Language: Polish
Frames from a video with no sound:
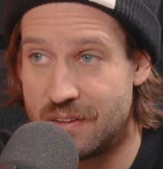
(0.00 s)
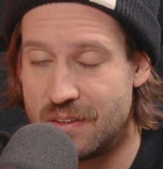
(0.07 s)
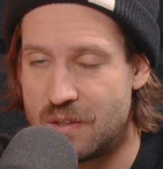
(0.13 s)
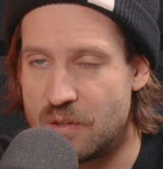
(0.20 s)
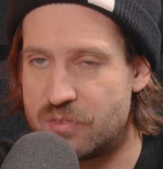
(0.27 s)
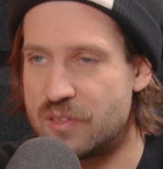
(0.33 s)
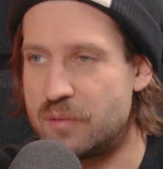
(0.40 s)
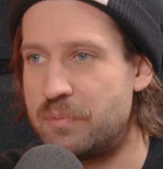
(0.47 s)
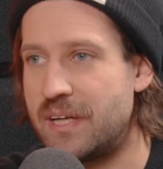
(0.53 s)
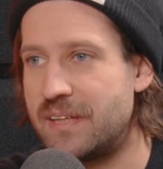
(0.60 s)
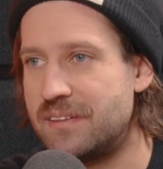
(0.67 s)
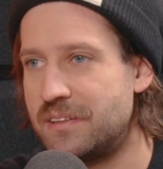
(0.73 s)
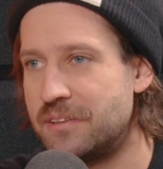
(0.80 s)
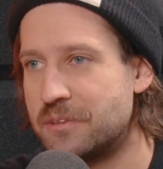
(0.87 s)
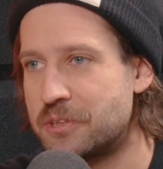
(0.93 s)

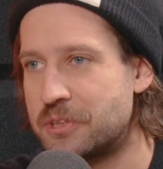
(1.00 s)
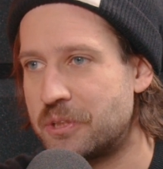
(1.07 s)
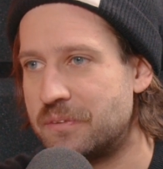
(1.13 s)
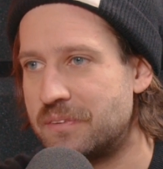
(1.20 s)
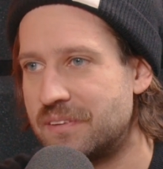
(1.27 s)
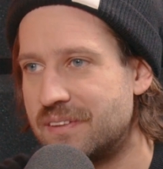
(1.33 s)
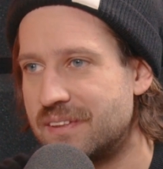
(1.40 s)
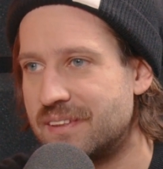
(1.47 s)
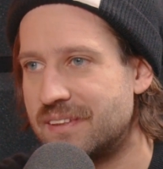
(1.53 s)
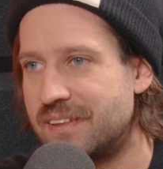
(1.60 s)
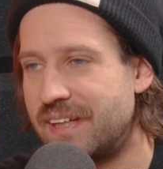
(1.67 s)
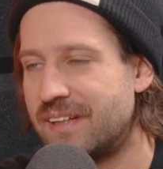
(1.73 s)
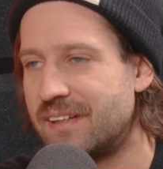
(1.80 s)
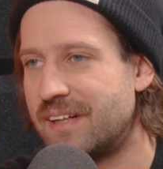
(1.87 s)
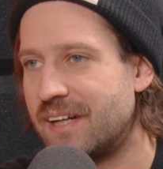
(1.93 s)
uwielbiany i noszony na
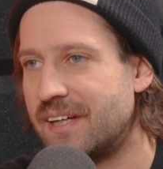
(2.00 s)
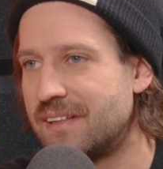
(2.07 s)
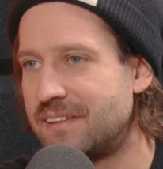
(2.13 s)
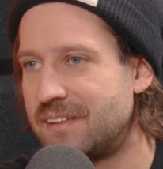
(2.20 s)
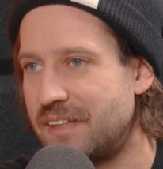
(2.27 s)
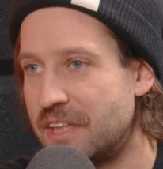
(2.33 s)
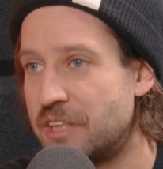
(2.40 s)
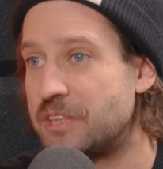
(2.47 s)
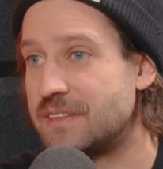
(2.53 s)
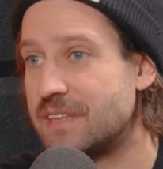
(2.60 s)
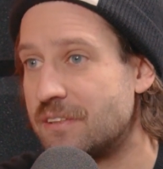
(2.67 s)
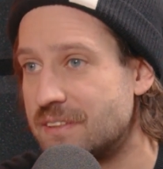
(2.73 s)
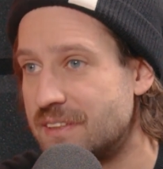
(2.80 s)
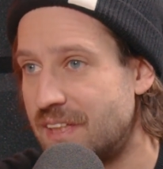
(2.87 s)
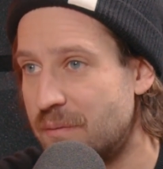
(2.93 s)
rękach i jeszcze za
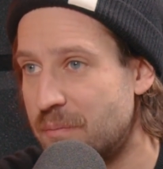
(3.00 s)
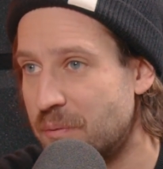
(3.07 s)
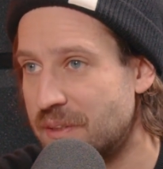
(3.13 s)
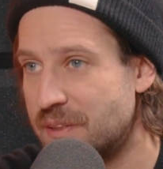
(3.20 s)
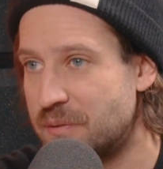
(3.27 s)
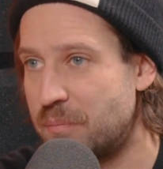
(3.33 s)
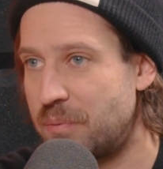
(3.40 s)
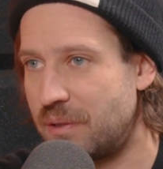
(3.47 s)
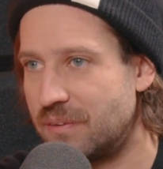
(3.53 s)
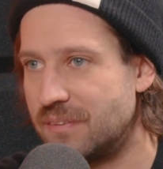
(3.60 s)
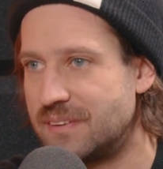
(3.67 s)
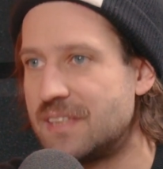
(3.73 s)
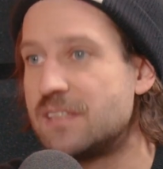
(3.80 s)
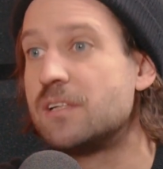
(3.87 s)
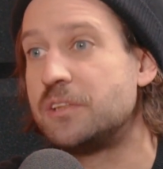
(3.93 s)
to zarabiał niezłe
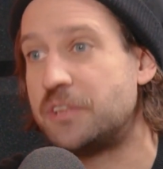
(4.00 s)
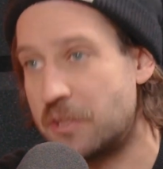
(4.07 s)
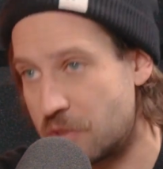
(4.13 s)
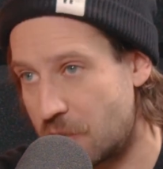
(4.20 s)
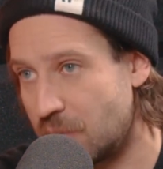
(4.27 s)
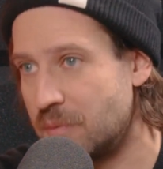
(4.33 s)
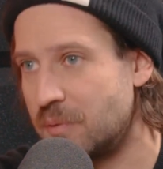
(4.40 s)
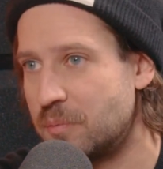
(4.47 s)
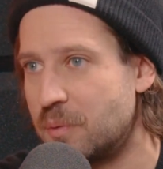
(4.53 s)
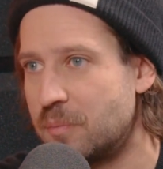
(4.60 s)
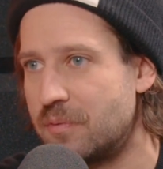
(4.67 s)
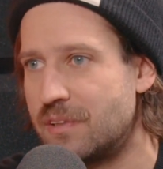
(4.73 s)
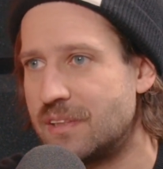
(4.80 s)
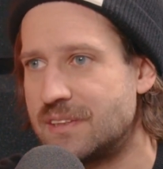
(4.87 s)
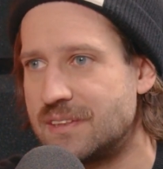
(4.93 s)
pieniądze, to ciężko by mi było
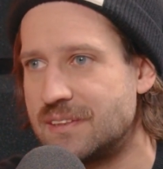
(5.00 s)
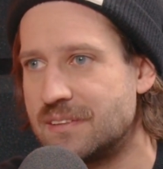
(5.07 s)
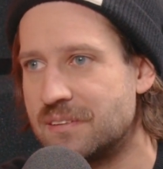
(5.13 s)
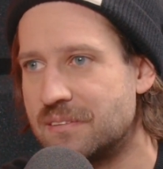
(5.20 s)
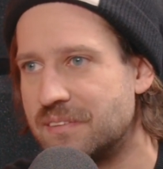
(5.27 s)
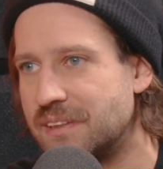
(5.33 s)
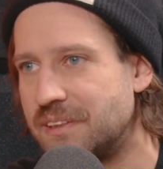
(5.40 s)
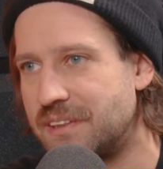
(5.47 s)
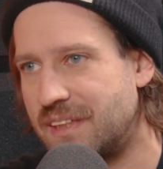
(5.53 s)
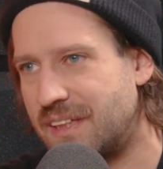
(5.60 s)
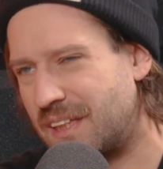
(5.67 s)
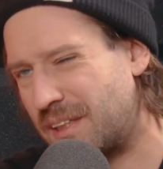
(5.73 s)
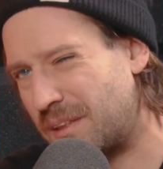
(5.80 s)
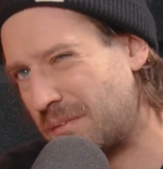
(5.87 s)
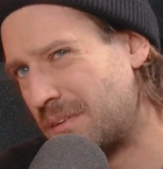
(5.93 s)
pewnie zrezygnować.
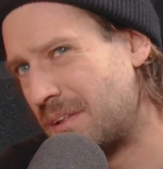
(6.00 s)
A